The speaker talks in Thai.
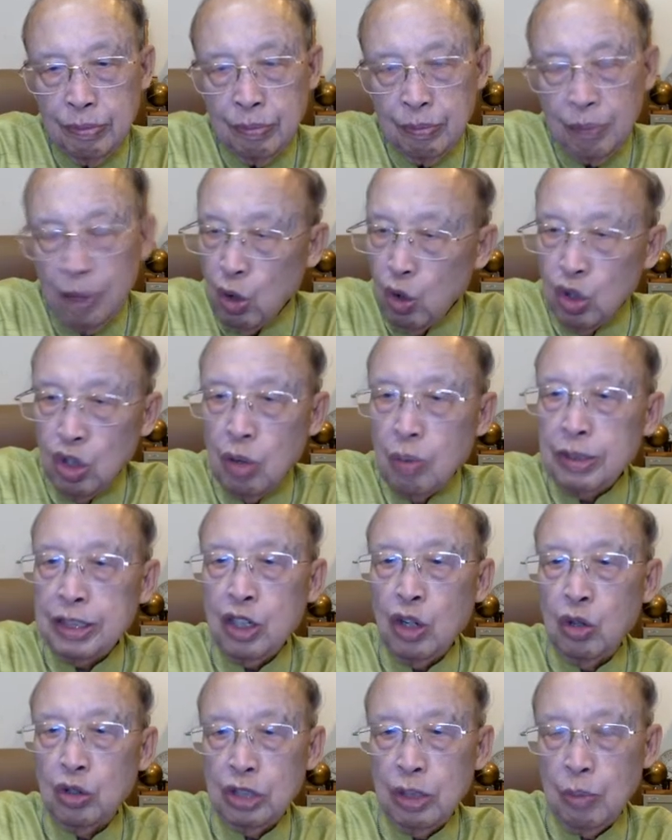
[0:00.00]
พระคุณของพระ
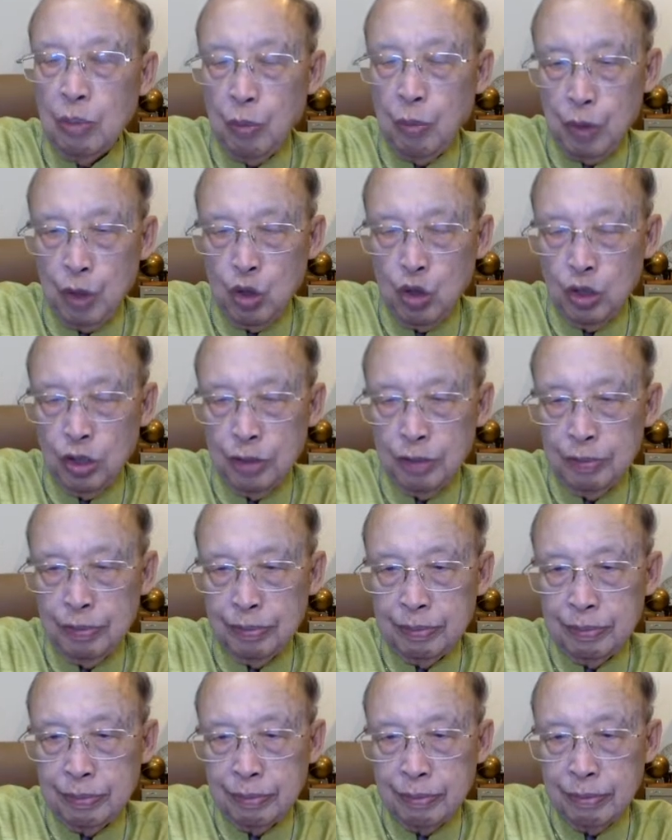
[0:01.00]
เจ้าจะบุปรากฏ
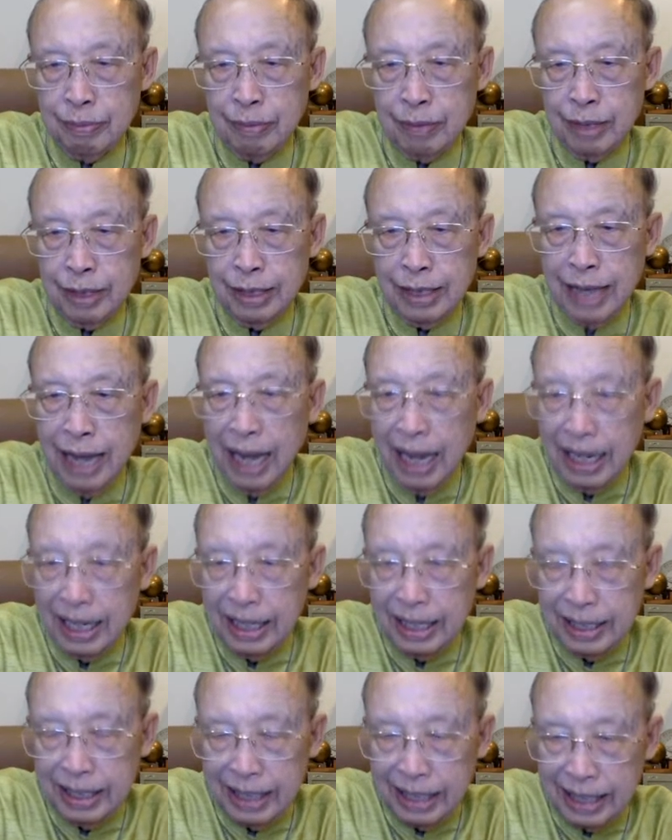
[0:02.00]
อยากให้
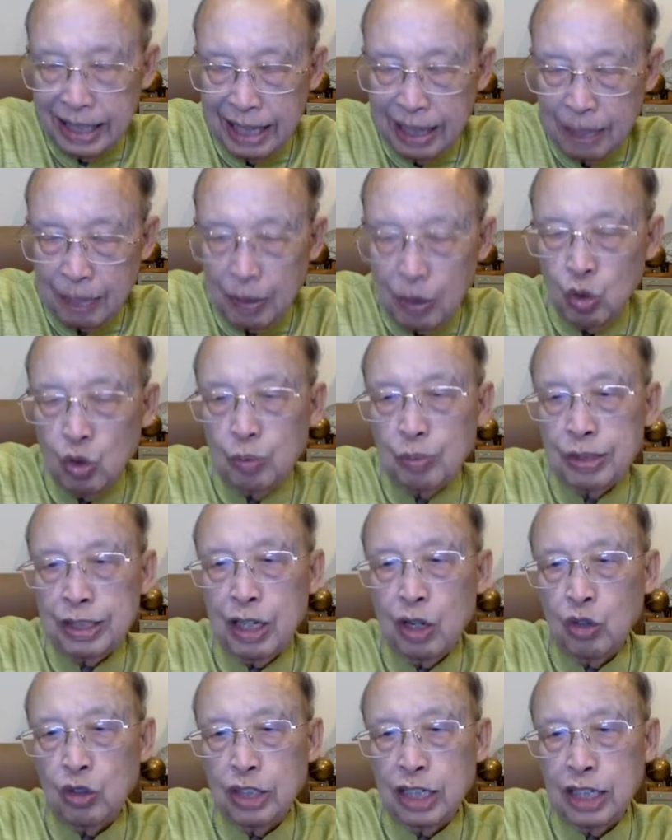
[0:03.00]
อยากได้รับพระคุณพระ
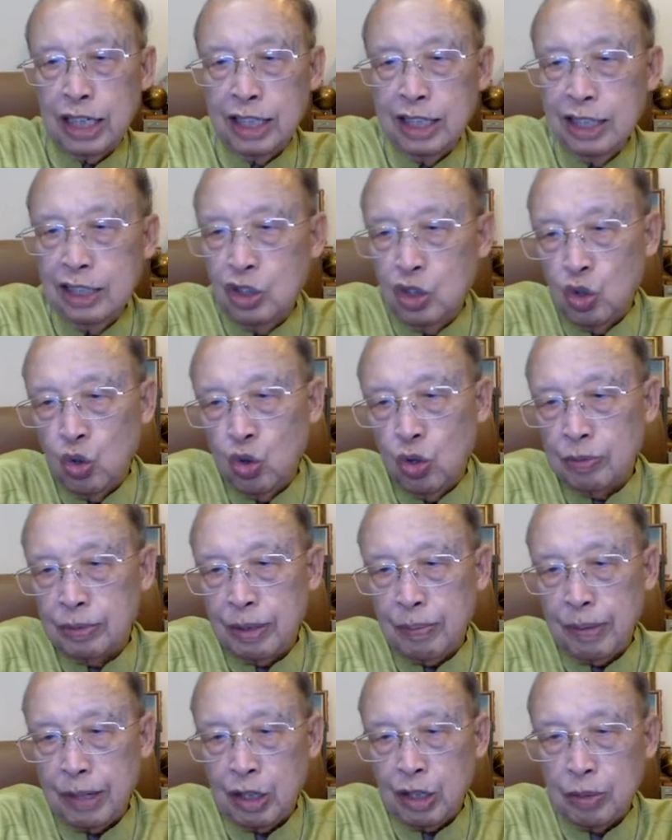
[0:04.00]
เจ้าอยากคืนสู่ความสัม
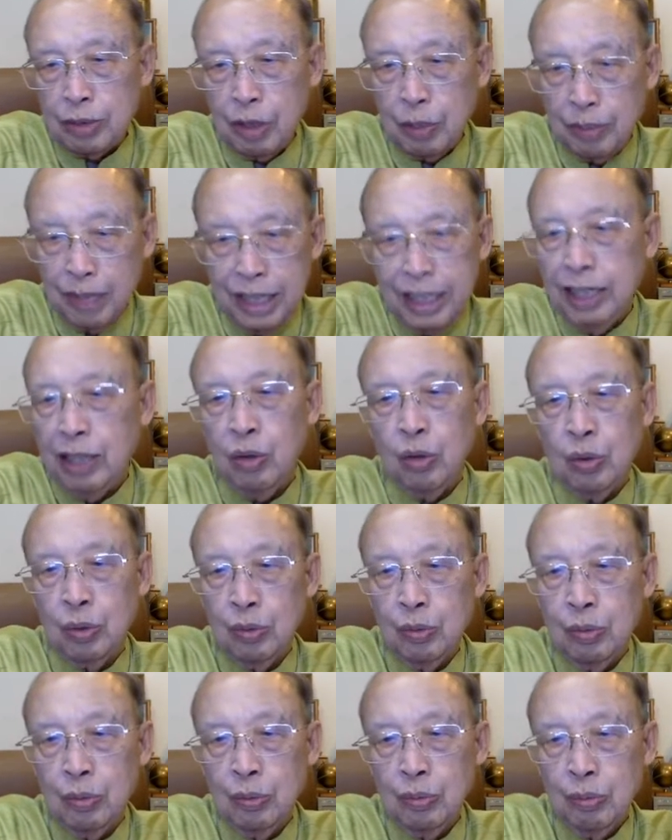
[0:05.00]
พันธ์ของพระเจ้า มีอันเดียว
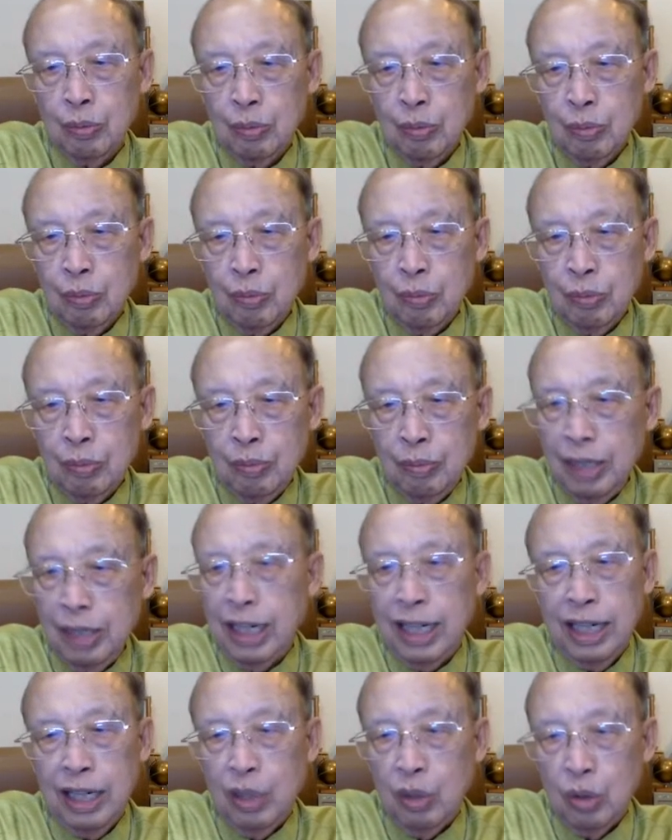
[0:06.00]
มีอัน
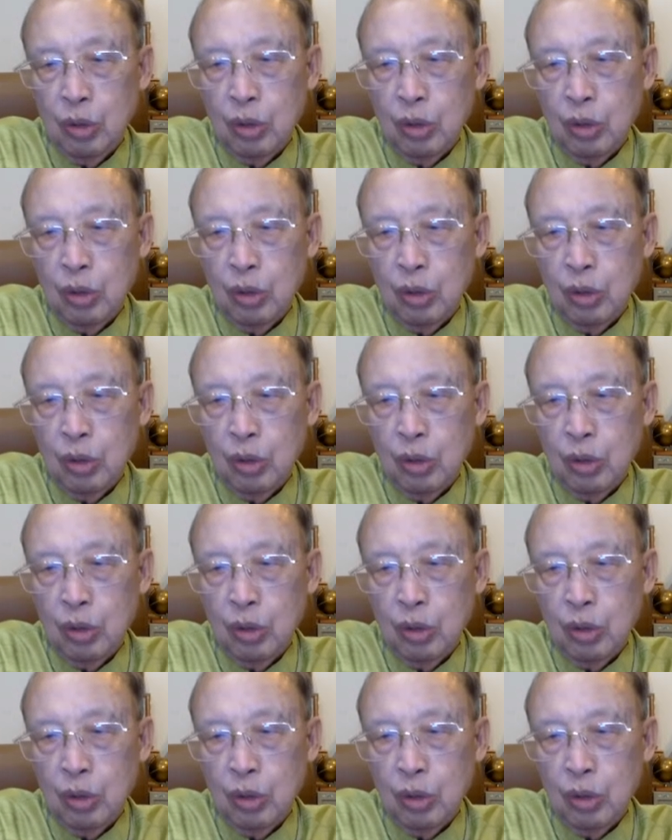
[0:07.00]
เดียว